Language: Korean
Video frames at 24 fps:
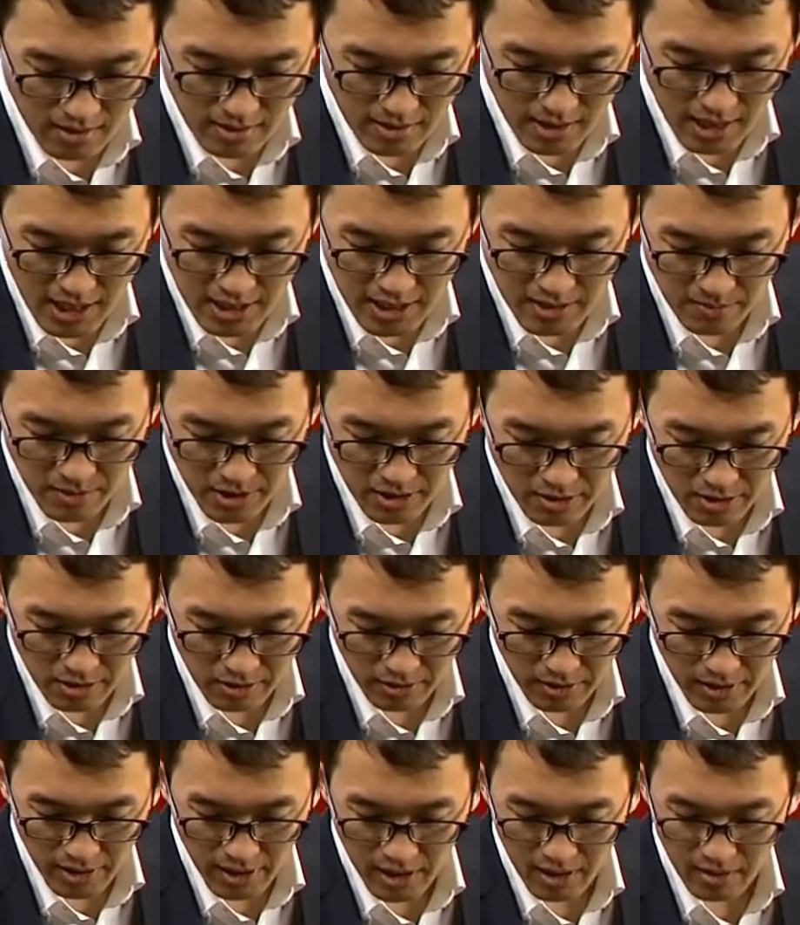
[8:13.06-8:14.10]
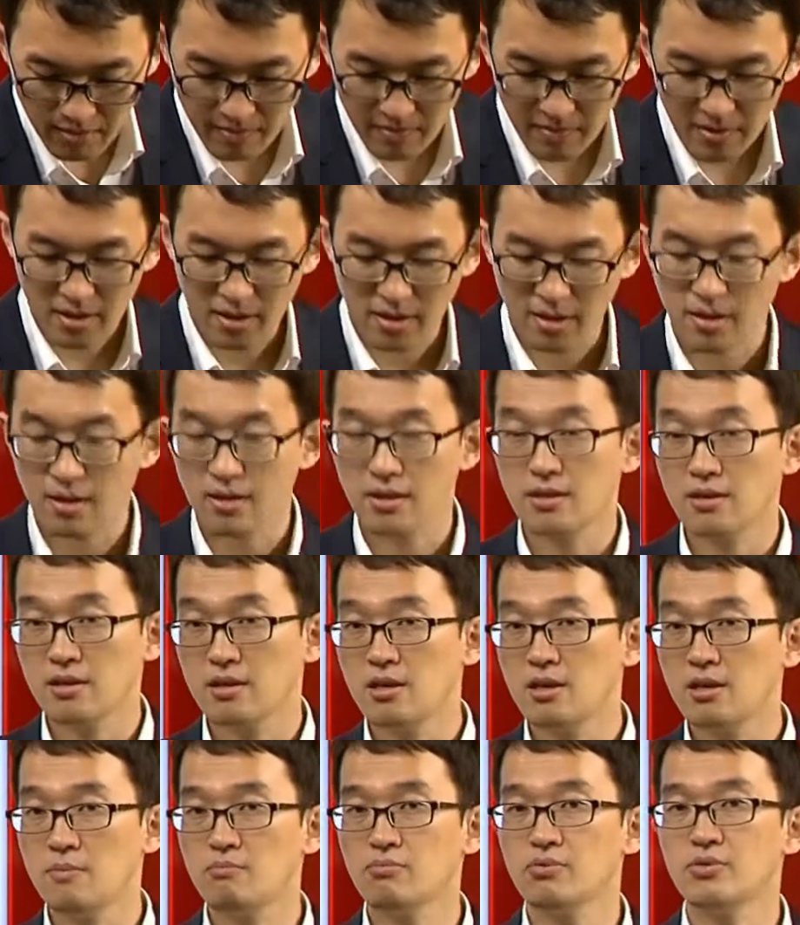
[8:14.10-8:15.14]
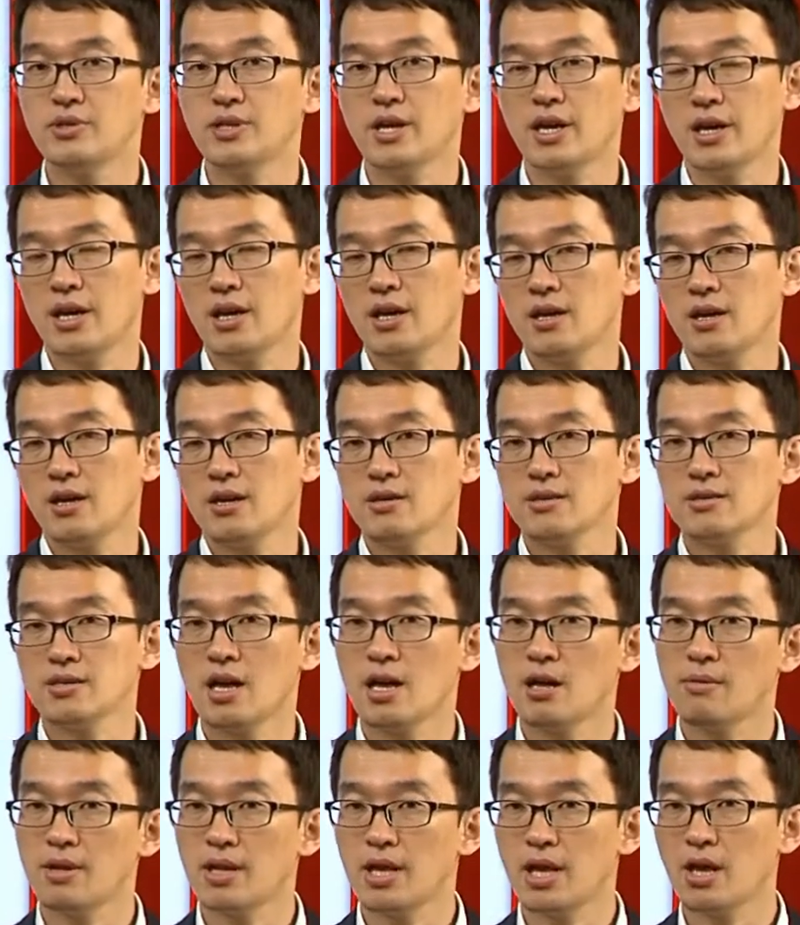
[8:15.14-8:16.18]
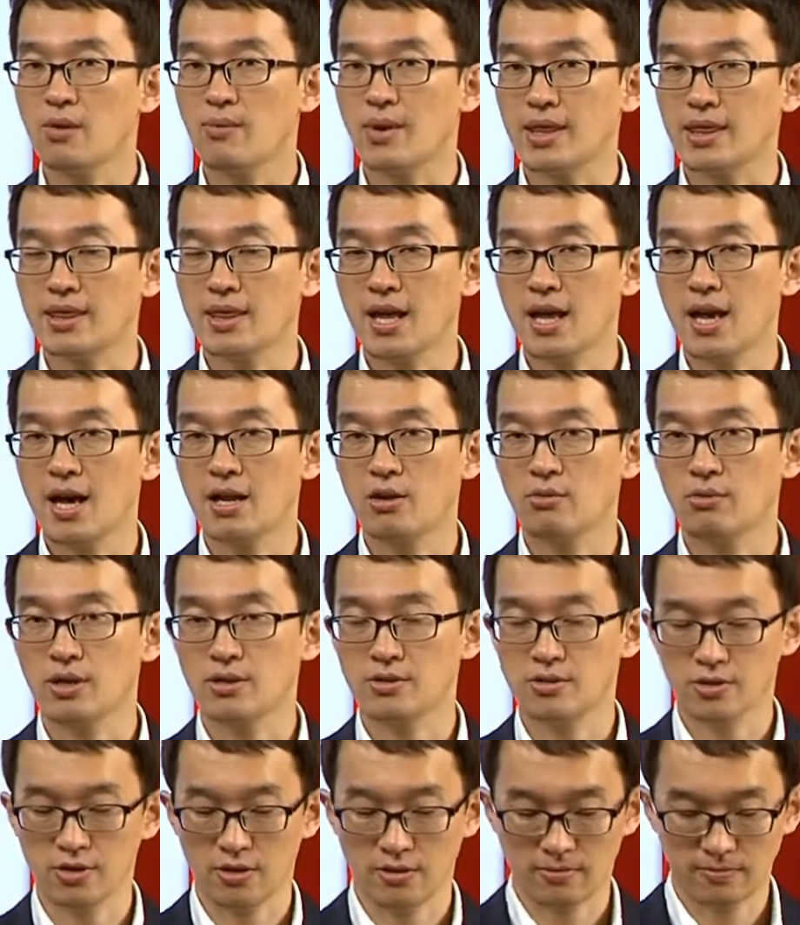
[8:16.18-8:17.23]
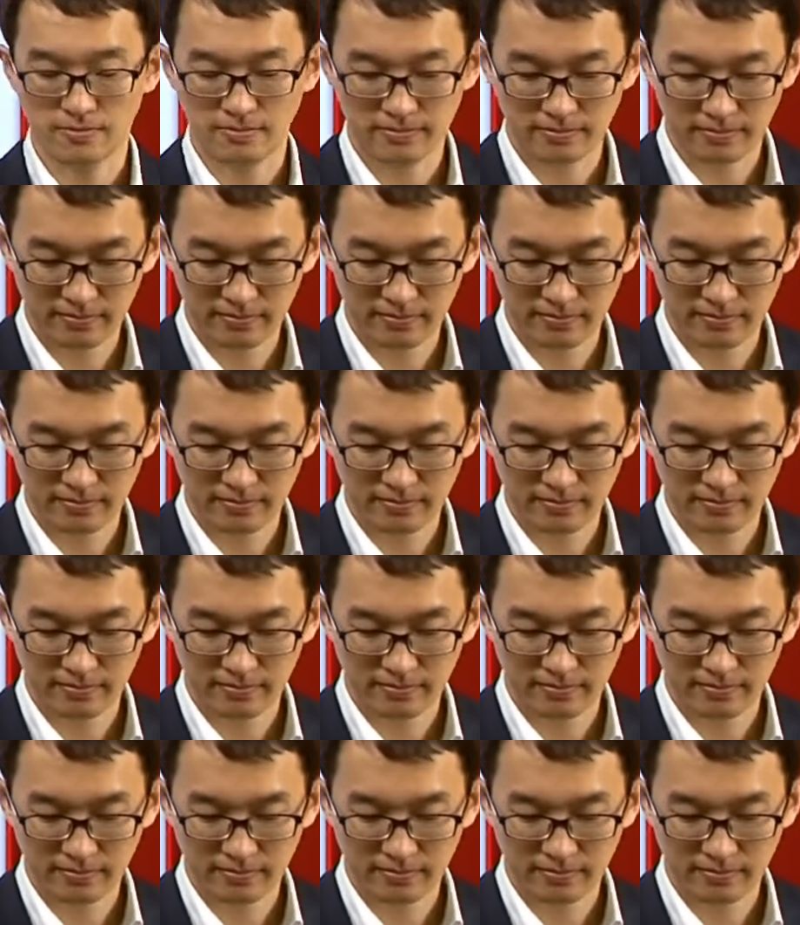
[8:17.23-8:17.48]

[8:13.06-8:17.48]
40년 넘게 이 분야의 사업을 해왔다라고 했죠.